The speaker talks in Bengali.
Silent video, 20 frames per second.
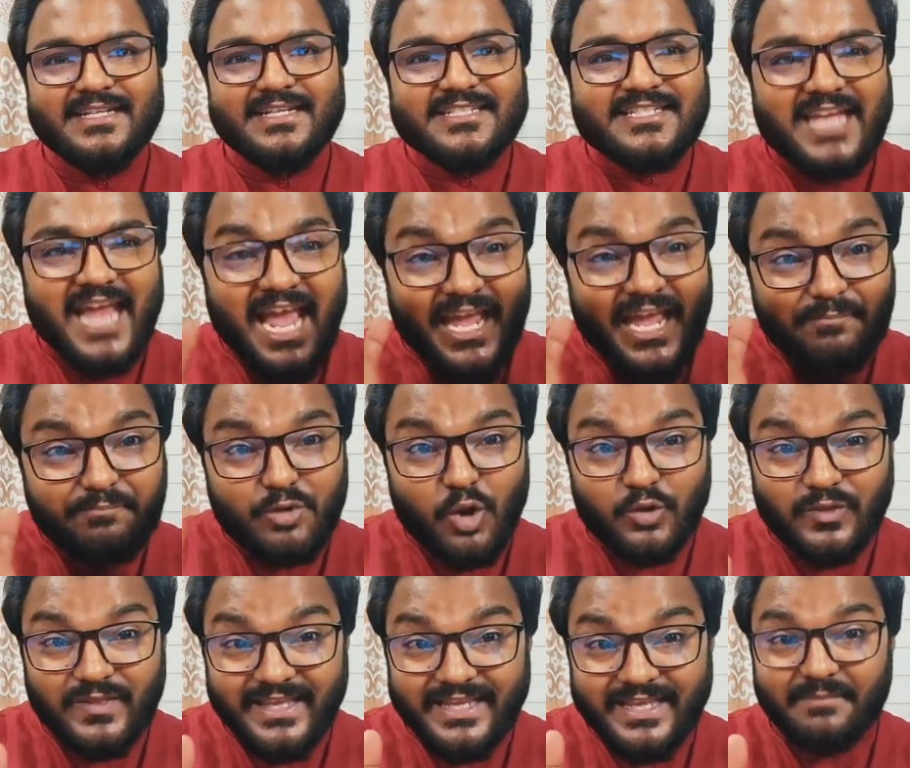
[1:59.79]
সেই
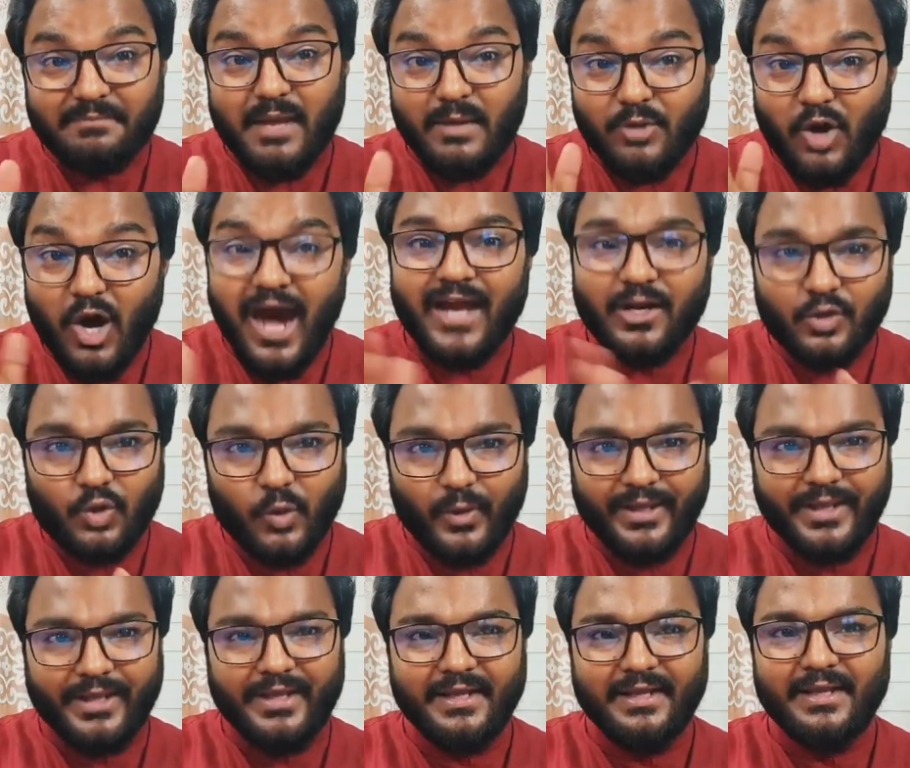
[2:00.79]
প্রতীক ব্যবহার করে
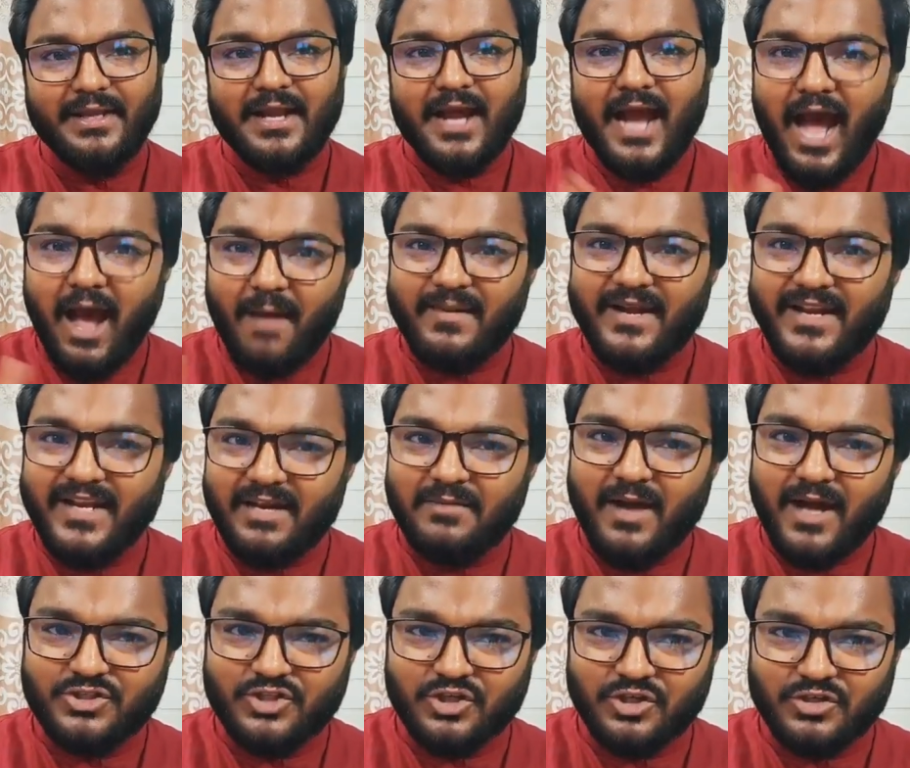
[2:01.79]
আপনি
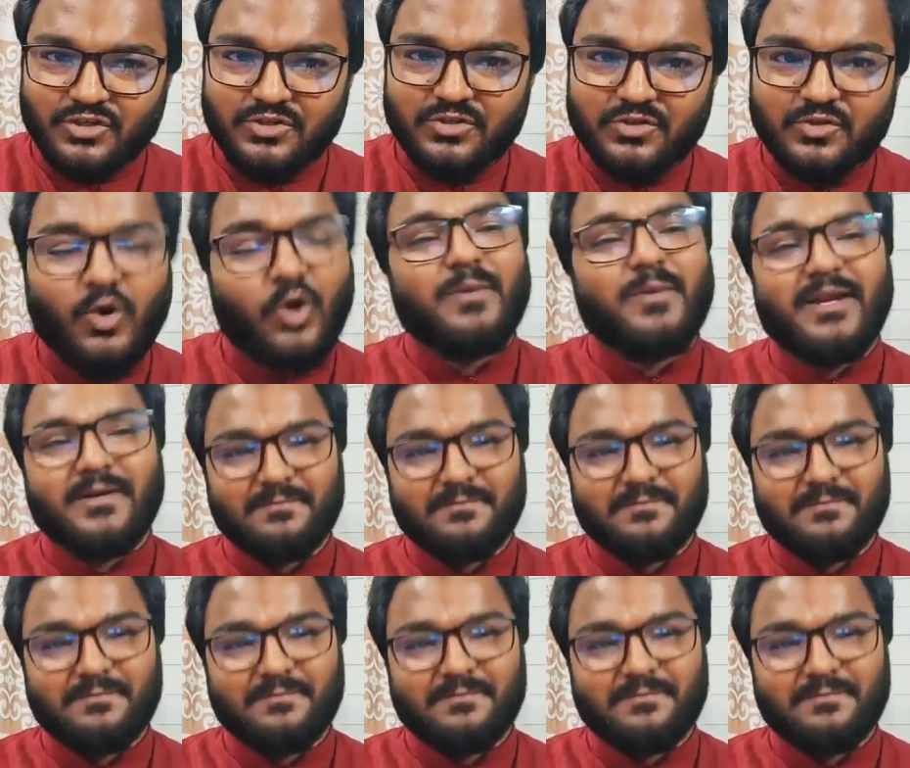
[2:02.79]
নির্বাচন করবেন